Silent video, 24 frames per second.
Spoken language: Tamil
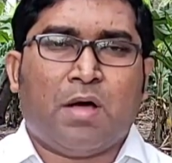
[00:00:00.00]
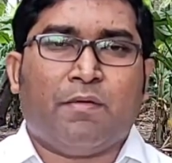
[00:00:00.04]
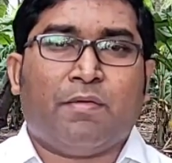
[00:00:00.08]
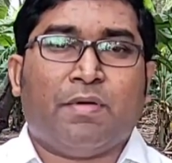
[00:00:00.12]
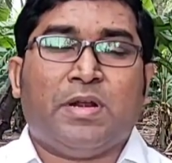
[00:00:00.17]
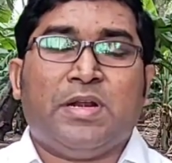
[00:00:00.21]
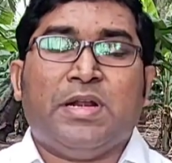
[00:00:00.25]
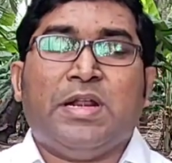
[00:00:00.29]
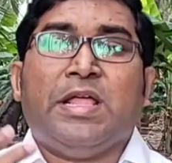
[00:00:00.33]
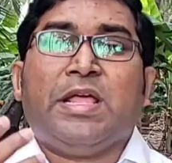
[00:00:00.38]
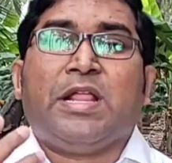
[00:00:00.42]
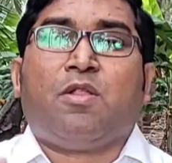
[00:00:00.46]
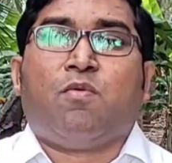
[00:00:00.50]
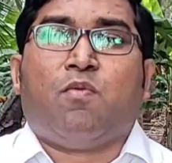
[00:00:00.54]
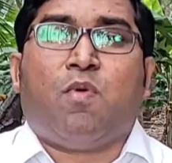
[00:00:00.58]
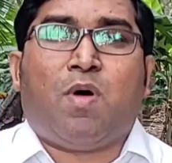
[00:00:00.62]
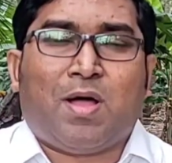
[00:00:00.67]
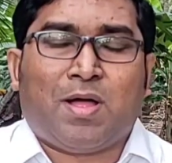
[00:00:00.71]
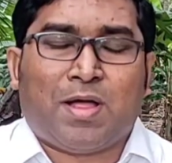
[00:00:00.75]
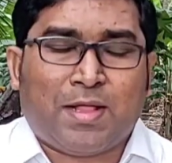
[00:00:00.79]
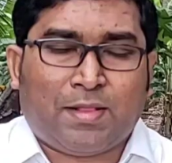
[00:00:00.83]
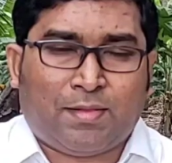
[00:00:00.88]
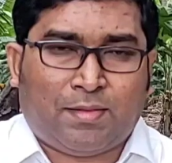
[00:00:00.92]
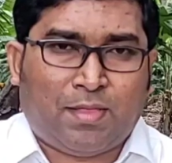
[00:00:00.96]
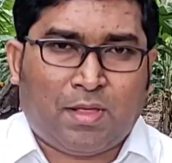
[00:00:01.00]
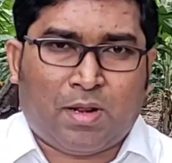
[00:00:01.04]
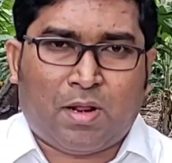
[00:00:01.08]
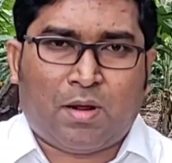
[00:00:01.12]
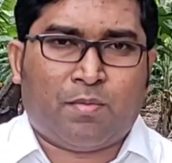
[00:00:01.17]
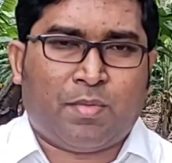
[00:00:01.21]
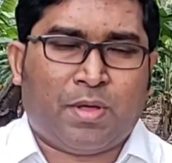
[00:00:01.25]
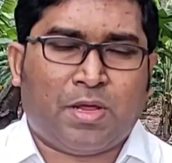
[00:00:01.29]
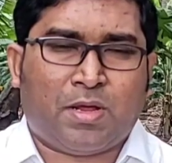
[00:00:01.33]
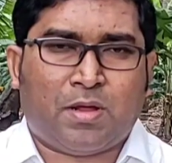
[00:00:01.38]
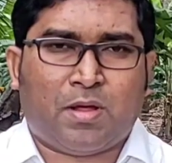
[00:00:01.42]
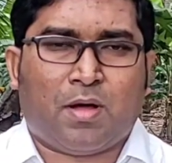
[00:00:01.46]
அவர் நிர்வாக
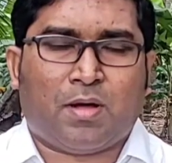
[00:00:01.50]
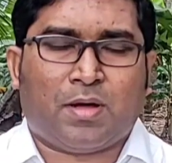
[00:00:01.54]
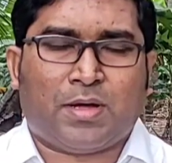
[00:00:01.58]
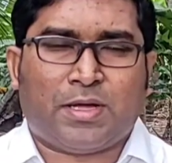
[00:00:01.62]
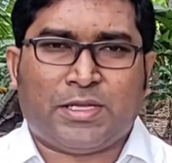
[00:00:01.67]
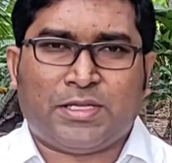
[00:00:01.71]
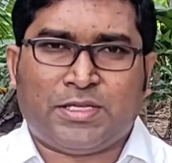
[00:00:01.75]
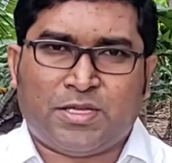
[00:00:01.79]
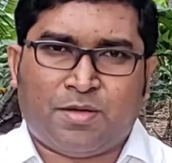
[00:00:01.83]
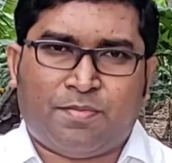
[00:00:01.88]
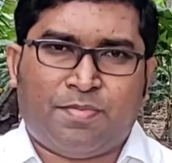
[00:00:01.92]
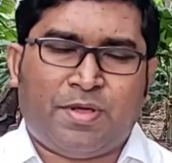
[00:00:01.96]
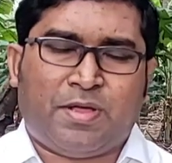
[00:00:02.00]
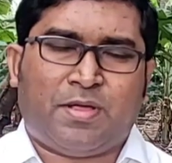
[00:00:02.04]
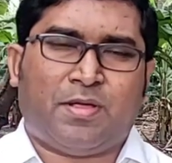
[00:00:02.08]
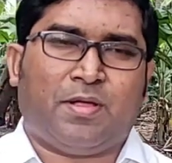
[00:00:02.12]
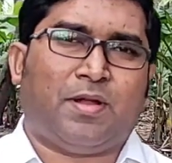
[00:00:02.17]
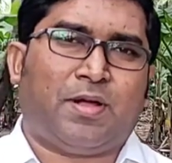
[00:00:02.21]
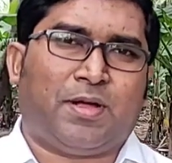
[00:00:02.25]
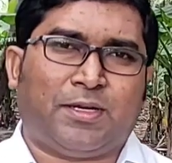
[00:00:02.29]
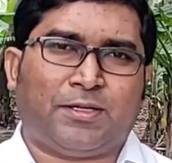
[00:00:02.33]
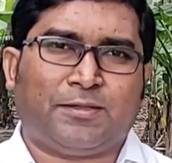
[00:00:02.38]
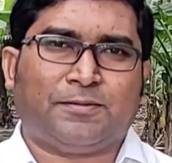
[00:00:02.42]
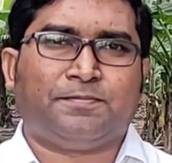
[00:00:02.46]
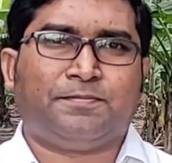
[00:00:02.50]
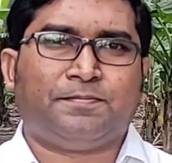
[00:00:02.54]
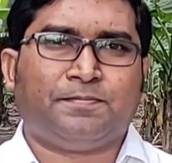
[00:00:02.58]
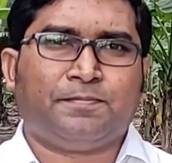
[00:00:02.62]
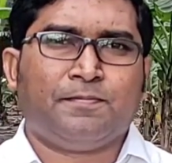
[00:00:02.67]
திறமைக்காக ஜெபிக்கிறார்